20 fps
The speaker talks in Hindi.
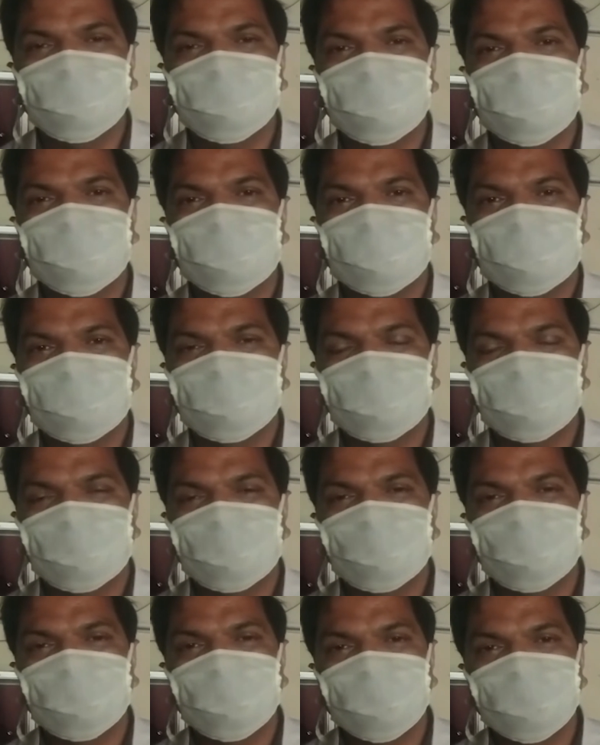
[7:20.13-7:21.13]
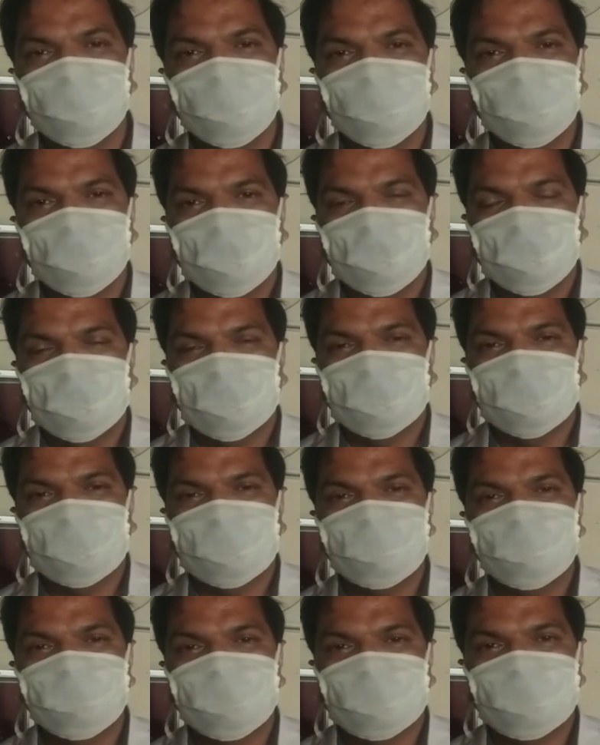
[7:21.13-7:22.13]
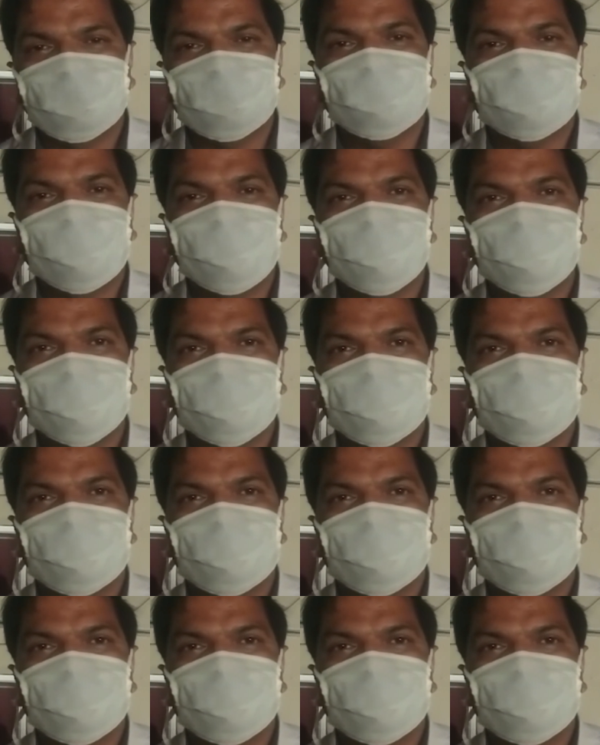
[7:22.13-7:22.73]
ये अब क्योंकि गर्भ ज़्यादा टाइम का